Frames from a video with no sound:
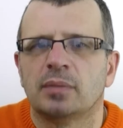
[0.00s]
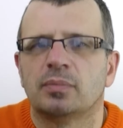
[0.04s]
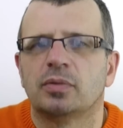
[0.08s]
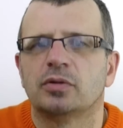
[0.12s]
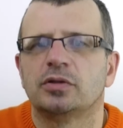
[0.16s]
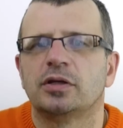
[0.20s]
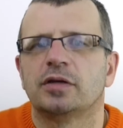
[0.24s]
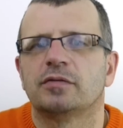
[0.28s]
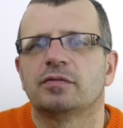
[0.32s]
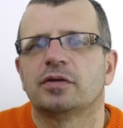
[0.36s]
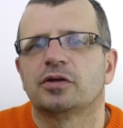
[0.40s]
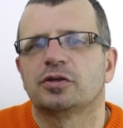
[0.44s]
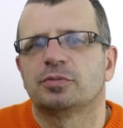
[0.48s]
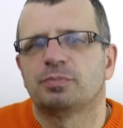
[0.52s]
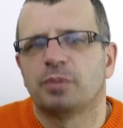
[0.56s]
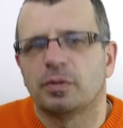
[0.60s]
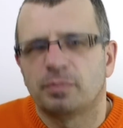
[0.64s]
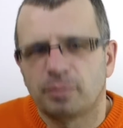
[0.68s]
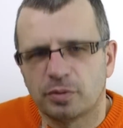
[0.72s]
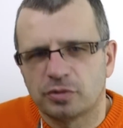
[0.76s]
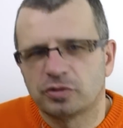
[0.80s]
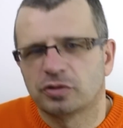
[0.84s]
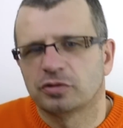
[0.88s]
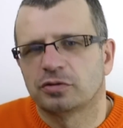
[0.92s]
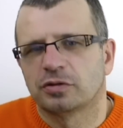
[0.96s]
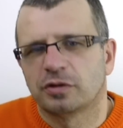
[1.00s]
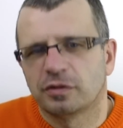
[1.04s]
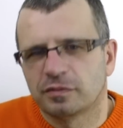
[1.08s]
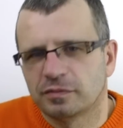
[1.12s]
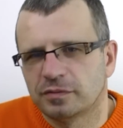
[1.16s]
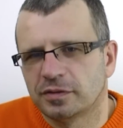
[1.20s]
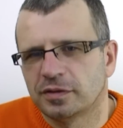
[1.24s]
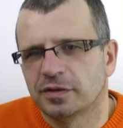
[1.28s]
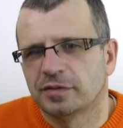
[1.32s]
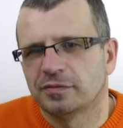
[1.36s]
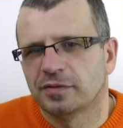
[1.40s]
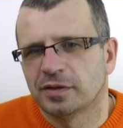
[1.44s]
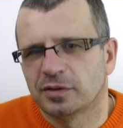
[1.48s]
ponieważ po
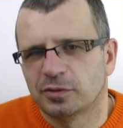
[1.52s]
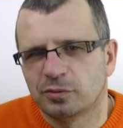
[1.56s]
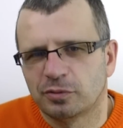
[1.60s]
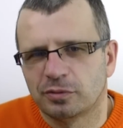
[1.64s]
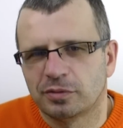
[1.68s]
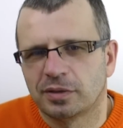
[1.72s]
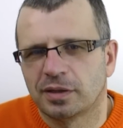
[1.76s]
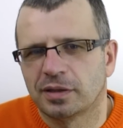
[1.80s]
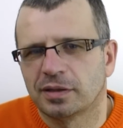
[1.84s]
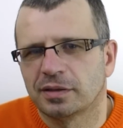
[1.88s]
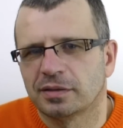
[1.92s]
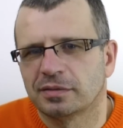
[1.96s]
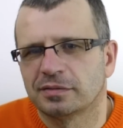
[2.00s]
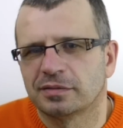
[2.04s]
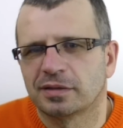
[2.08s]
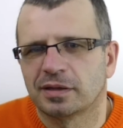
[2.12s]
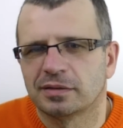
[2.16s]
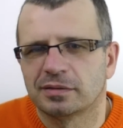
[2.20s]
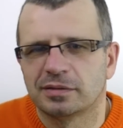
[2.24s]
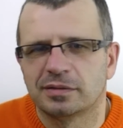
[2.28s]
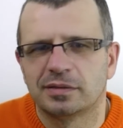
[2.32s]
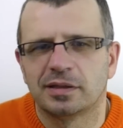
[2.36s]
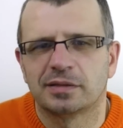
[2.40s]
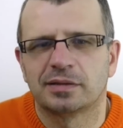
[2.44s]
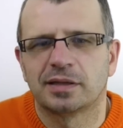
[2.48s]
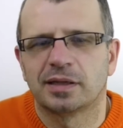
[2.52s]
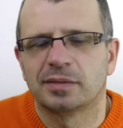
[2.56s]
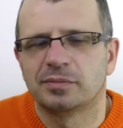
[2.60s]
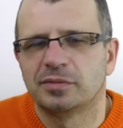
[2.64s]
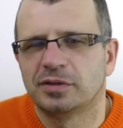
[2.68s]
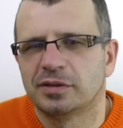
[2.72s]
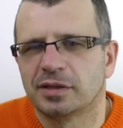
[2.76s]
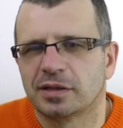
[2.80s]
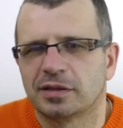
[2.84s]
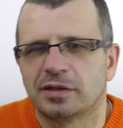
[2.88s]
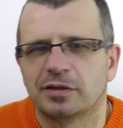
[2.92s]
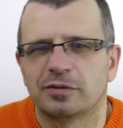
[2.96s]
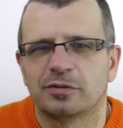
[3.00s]
początkowych awanturach z kandydatami
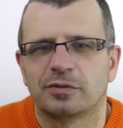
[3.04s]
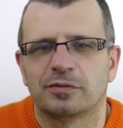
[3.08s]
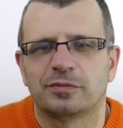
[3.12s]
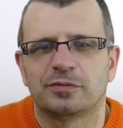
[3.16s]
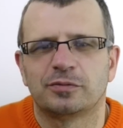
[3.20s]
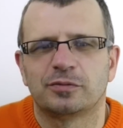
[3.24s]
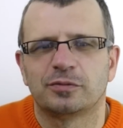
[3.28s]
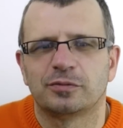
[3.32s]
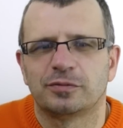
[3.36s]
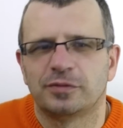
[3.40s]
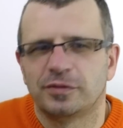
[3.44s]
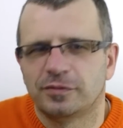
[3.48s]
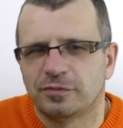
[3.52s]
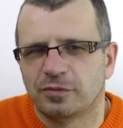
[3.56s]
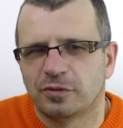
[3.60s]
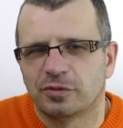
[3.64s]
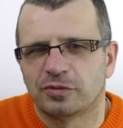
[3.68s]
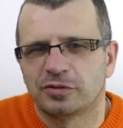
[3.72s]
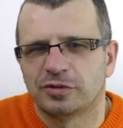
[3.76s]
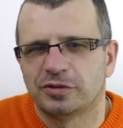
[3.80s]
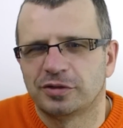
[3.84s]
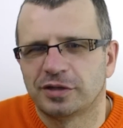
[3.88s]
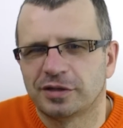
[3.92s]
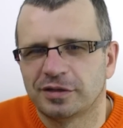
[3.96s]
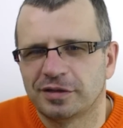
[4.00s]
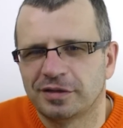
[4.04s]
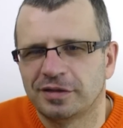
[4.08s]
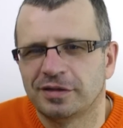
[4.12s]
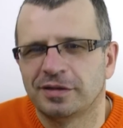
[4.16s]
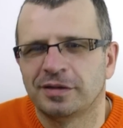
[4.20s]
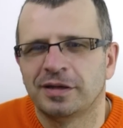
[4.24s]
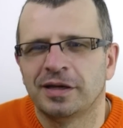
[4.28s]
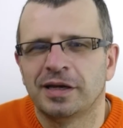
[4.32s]
na kierowców i Wordzie,